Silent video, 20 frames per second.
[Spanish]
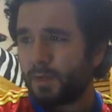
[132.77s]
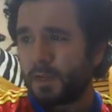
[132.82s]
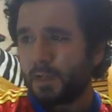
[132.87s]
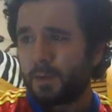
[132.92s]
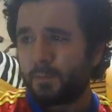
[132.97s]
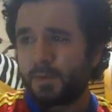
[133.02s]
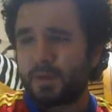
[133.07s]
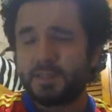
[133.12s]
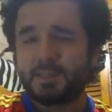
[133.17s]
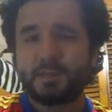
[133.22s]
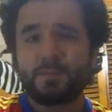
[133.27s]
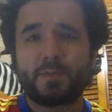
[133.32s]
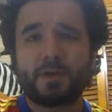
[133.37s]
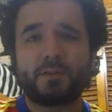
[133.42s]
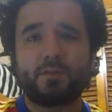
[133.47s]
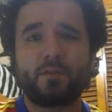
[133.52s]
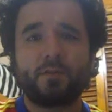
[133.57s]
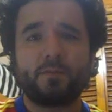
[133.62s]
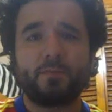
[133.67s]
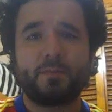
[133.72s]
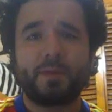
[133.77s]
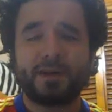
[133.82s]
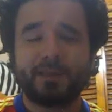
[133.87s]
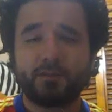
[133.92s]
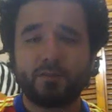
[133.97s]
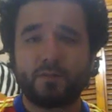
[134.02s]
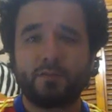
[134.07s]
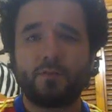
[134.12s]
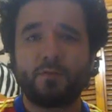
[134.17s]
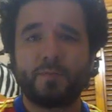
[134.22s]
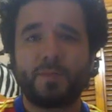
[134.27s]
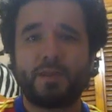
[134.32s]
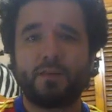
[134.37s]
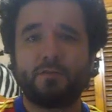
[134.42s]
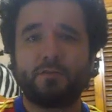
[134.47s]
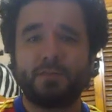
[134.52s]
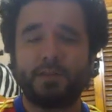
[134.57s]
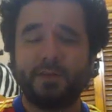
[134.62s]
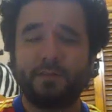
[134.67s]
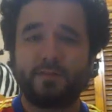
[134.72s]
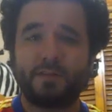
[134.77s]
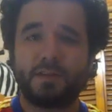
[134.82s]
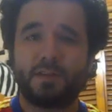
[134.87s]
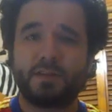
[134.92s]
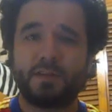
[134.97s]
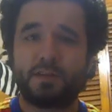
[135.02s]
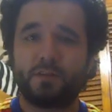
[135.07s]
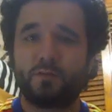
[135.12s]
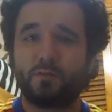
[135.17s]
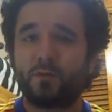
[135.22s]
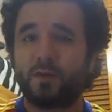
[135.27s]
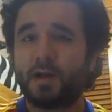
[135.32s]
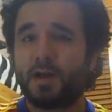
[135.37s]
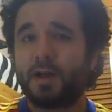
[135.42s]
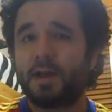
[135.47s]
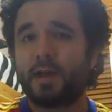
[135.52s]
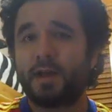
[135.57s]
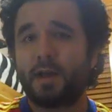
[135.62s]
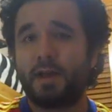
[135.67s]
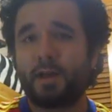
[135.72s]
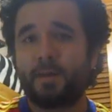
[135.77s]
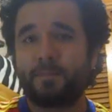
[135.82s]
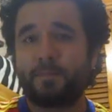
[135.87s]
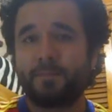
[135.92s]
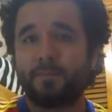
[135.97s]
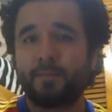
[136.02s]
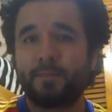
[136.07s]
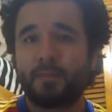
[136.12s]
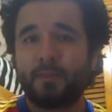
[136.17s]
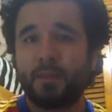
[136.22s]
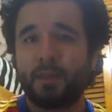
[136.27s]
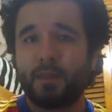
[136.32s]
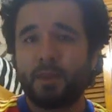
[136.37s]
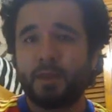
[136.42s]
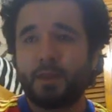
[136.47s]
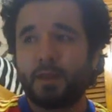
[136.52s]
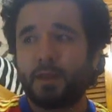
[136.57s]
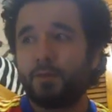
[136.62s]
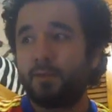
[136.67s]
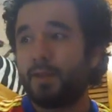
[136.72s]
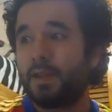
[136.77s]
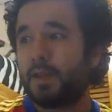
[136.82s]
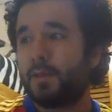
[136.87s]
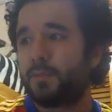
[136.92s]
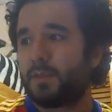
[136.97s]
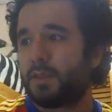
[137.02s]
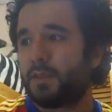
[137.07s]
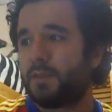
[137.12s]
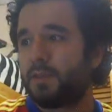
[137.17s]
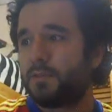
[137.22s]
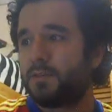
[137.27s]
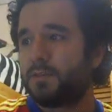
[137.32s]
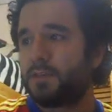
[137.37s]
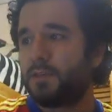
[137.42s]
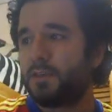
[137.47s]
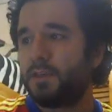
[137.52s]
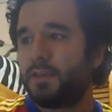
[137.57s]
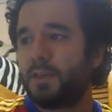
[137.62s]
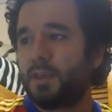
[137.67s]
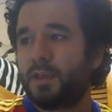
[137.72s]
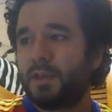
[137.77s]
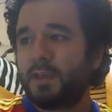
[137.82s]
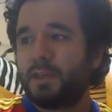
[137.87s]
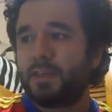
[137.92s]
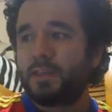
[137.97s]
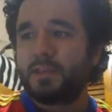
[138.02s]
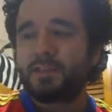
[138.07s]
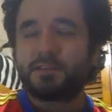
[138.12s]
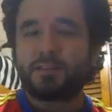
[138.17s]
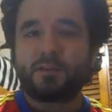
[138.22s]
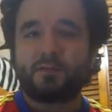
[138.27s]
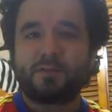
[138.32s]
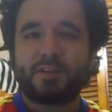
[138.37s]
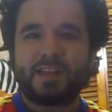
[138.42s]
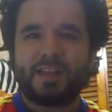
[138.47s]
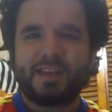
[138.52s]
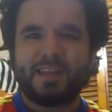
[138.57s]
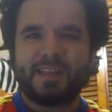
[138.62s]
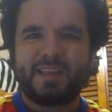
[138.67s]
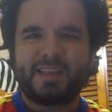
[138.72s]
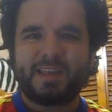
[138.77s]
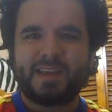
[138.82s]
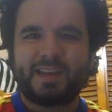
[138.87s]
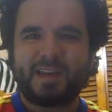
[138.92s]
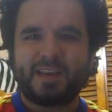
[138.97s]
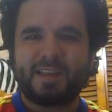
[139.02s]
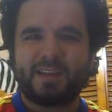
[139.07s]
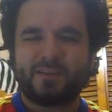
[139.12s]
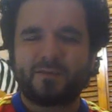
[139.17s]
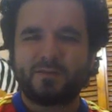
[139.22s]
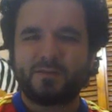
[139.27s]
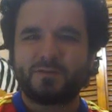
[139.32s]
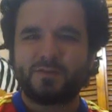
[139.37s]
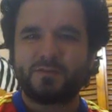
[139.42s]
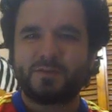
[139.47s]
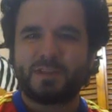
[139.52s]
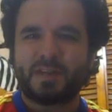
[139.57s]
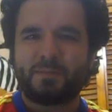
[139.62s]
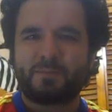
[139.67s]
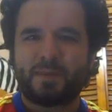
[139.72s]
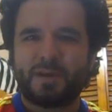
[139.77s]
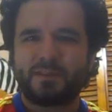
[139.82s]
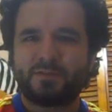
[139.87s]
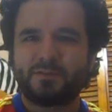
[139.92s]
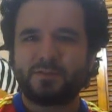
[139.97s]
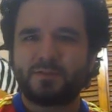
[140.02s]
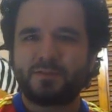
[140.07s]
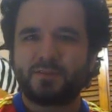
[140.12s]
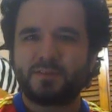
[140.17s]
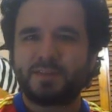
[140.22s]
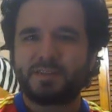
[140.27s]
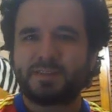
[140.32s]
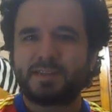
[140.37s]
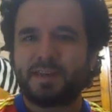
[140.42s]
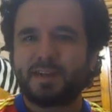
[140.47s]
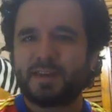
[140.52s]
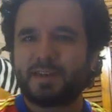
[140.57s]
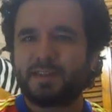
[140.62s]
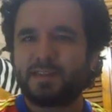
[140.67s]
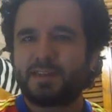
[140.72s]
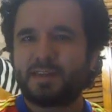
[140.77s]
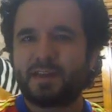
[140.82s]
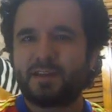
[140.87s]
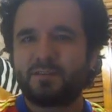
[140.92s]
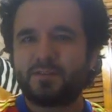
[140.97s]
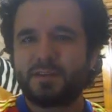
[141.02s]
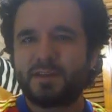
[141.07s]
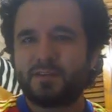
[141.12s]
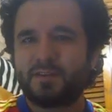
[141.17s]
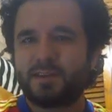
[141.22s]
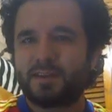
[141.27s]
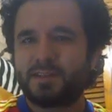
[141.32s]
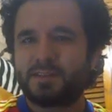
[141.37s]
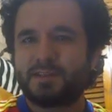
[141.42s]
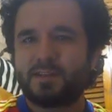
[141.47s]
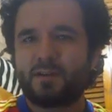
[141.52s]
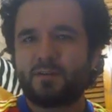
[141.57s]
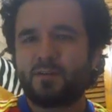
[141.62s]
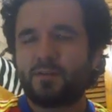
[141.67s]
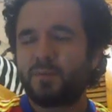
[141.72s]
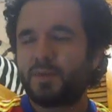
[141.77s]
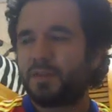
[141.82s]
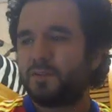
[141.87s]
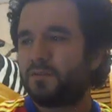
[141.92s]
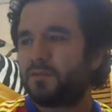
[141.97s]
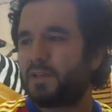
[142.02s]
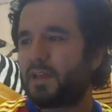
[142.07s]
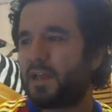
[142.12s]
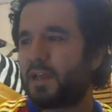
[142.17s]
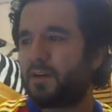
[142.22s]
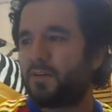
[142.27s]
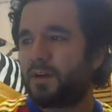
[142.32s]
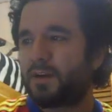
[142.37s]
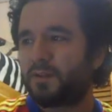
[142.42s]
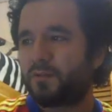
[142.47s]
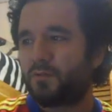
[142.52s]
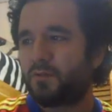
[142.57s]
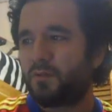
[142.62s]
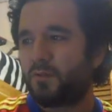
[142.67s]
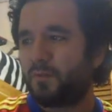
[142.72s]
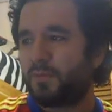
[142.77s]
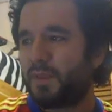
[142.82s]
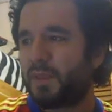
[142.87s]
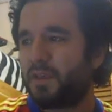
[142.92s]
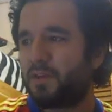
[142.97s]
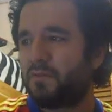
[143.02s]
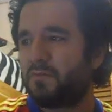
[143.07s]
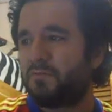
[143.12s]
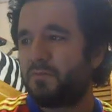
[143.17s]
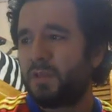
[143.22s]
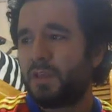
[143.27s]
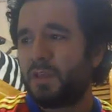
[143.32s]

aparece Bartolomeo defendiendo a, a Bellamy, ¿sí? Y está un Delinger ahí con sus zapatos todos ensangrentados. Se ve que estaba volviendo nada a Bartolomeo.